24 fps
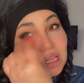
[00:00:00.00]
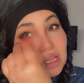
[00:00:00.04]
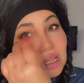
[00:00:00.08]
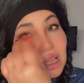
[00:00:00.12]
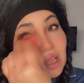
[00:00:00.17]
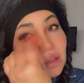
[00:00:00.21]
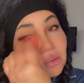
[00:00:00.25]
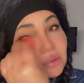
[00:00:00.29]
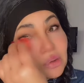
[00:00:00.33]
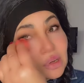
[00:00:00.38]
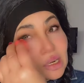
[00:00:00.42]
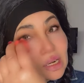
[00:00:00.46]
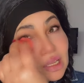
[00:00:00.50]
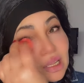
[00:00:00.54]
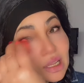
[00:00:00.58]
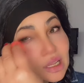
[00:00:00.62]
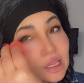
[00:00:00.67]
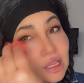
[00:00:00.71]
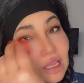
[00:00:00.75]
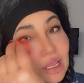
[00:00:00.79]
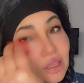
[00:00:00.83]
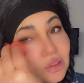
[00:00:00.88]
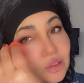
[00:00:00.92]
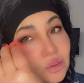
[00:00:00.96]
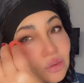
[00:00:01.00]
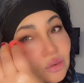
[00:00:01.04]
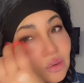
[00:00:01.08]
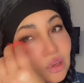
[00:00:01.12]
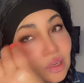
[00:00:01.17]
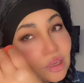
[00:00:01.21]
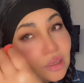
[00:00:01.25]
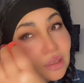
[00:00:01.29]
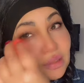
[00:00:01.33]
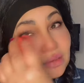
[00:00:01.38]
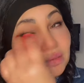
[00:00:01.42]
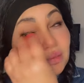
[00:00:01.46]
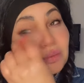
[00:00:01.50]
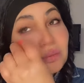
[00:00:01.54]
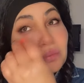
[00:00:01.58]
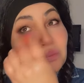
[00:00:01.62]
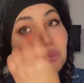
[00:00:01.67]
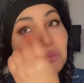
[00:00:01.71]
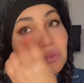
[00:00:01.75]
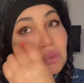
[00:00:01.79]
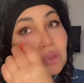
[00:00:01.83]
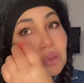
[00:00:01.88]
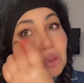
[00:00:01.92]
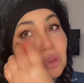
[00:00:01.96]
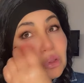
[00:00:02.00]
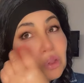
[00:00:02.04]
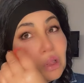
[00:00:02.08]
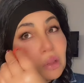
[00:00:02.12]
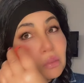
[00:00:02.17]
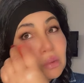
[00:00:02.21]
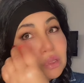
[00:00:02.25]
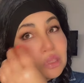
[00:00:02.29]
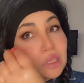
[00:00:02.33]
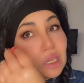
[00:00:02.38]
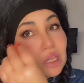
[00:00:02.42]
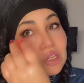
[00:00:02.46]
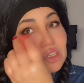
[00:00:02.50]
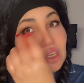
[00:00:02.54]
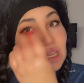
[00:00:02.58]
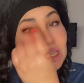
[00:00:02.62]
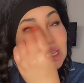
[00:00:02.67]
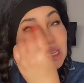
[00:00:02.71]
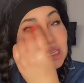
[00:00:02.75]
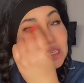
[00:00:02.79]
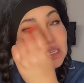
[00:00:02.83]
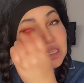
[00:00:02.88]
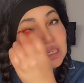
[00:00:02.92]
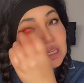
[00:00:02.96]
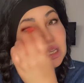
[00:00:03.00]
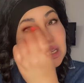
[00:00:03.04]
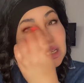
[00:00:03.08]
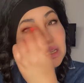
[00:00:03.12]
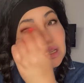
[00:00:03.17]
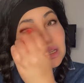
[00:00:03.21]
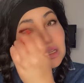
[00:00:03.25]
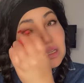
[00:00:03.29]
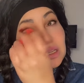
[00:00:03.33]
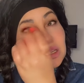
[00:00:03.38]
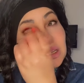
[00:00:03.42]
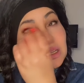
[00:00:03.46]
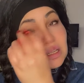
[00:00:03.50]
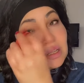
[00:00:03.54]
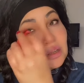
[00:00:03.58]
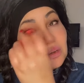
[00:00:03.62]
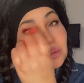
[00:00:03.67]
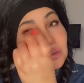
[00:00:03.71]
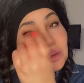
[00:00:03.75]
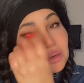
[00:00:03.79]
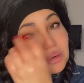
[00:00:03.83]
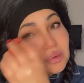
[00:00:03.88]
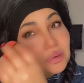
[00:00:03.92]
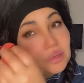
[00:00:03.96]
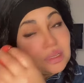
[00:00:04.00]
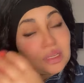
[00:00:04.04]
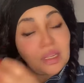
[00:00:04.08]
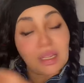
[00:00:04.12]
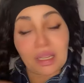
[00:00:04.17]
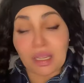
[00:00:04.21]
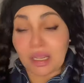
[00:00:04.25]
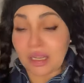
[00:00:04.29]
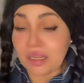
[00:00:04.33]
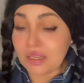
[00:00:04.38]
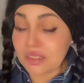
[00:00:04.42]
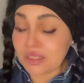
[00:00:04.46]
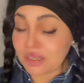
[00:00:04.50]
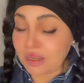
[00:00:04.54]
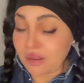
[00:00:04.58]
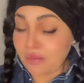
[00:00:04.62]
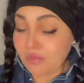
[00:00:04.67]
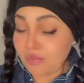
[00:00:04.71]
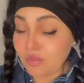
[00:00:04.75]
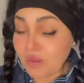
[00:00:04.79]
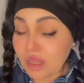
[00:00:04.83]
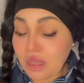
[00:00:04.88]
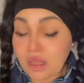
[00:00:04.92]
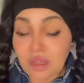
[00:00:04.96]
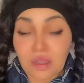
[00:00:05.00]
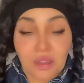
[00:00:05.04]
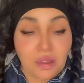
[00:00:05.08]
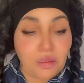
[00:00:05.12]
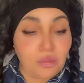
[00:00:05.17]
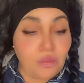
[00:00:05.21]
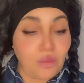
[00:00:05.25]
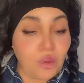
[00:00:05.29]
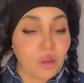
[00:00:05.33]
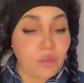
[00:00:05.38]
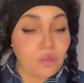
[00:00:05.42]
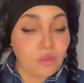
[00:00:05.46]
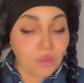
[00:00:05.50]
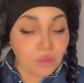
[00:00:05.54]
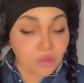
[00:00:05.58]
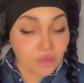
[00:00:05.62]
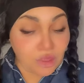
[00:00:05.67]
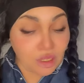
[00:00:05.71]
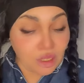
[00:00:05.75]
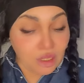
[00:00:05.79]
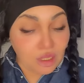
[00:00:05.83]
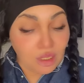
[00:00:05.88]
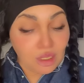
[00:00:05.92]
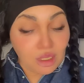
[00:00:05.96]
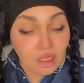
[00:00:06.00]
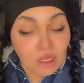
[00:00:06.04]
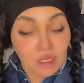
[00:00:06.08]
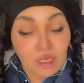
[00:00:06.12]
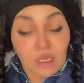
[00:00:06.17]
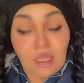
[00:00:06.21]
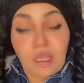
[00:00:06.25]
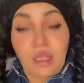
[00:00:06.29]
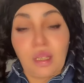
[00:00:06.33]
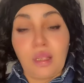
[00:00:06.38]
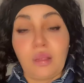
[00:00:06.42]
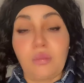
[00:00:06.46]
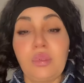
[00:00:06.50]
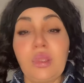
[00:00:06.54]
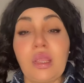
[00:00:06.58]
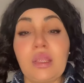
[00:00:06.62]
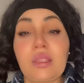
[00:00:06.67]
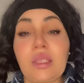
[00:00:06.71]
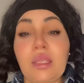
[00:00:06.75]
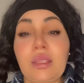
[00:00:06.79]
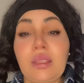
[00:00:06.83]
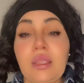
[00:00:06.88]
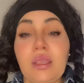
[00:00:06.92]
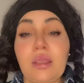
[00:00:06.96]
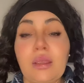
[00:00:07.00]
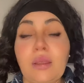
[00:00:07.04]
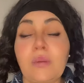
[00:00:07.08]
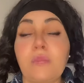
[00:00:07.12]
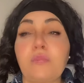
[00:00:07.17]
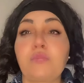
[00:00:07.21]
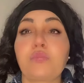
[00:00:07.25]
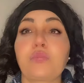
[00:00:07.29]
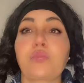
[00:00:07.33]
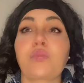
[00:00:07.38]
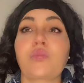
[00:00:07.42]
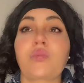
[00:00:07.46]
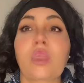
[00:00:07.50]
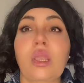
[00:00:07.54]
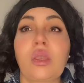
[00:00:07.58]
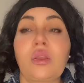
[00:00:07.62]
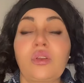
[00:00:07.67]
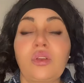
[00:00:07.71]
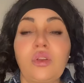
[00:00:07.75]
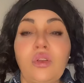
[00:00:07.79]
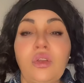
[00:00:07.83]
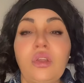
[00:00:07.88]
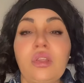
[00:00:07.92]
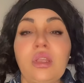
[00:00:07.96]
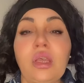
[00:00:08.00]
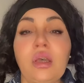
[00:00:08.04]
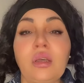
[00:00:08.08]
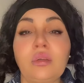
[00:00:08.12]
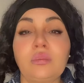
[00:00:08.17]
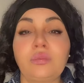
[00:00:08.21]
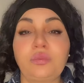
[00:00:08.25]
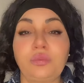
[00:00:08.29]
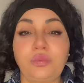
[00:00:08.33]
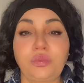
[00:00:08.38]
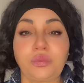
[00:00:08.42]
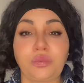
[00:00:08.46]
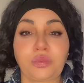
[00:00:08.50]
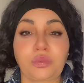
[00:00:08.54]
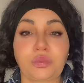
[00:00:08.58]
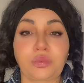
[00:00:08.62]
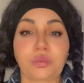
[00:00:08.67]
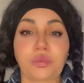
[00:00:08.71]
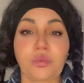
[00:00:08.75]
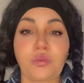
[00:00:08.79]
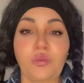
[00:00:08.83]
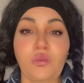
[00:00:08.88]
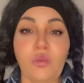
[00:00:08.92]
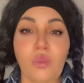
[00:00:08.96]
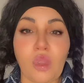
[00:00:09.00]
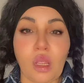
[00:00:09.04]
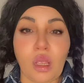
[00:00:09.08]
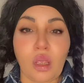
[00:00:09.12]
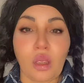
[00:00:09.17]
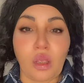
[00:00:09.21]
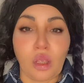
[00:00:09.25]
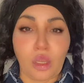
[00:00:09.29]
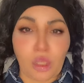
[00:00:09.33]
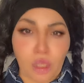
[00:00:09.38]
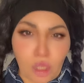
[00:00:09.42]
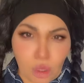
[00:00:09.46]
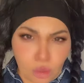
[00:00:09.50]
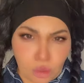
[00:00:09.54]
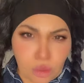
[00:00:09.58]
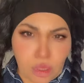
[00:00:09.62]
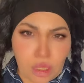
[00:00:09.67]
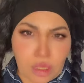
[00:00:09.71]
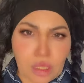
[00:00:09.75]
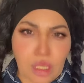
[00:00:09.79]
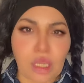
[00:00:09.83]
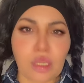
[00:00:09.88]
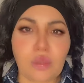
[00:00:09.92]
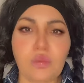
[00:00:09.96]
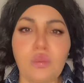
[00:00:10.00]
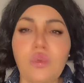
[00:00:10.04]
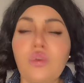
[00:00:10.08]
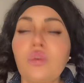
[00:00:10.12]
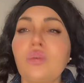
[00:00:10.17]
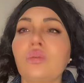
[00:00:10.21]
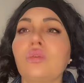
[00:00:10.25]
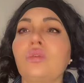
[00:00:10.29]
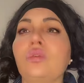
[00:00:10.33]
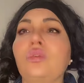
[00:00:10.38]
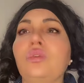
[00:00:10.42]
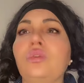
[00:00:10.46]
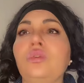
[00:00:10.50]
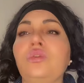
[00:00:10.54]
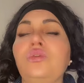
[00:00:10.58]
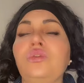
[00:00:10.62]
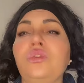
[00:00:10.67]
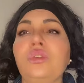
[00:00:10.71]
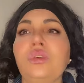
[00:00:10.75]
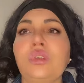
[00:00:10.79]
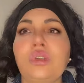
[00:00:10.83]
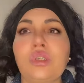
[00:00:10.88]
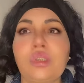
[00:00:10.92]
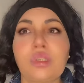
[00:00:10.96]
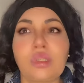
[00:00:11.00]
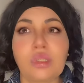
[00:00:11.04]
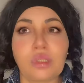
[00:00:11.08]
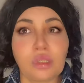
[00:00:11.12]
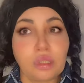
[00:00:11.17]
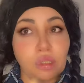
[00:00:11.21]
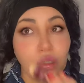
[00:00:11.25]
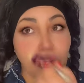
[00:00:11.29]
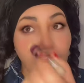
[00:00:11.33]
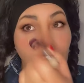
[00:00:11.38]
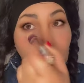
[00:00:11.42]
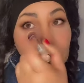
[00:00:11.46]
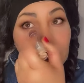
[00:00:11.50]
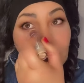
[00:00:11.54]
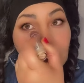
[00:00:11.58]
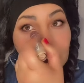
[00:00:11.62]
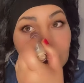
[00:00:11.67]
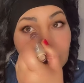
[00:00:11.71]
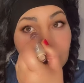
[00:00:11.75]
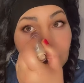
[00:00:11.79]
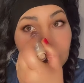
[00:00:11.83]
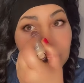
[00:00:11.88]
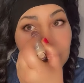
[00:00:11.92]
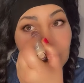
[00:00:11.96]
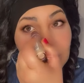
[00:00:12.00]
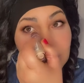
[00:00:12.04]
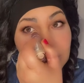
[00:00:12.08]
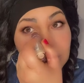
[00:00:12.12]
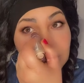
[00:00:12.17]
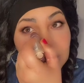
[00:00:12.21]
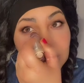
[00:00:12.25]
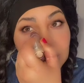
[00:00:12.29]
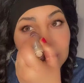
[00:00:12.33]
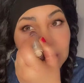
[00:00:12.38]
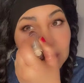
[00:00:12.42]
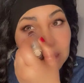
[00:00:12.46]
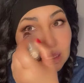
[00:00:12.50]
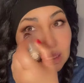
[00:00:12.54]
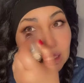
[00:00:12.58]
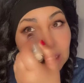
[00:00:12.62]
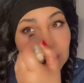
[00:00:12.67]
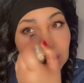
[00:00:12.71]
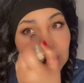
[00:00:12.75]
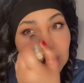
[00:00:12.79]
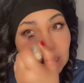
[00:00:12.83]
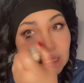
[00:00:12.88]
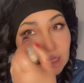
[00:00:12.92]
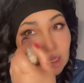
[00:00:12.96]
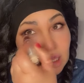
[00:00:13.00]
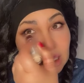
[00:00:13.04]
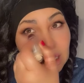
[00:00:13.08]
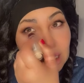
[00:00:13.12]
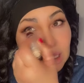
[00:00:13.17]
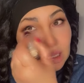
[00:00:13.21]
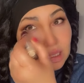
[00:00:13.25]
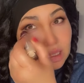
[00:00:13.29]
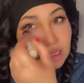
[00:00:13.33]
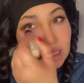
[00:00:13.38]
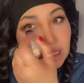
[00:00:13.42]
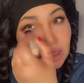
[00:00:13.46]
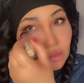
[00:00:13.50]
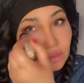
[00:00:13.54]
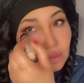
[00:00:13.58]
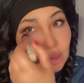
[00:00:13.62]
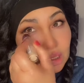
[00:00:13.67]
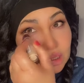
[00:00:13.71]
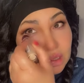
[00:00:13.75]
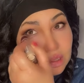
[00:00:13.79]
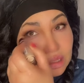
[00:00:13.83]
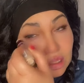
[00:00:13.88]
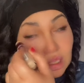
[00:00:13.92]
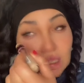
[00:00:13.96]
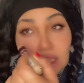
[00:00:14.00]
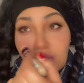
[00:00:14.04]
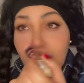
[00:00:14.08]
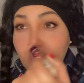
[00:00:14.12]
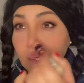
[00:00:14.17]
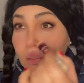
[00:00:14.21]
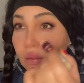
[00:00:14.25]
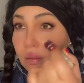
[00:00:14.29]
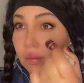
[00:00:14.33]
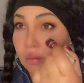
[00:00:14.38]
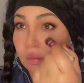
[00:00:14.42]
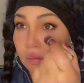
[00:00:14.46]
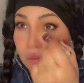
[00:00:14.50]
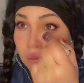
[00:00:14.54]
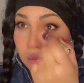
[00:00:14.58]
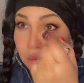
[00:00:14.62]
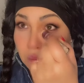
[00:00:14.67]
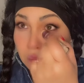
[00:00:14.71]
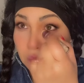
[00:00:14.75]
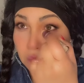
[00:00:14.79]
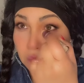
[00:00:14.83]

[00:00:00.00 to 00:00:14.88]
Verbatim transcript: هذاك العور هذاك اللي عنده راه ما نضحكش على الناس اللي عور ما نضحكش المهم بنات حنايا رحنا حنا كنا نخدمو وفي الويكاند البنات انا نقردي الولاد تاعي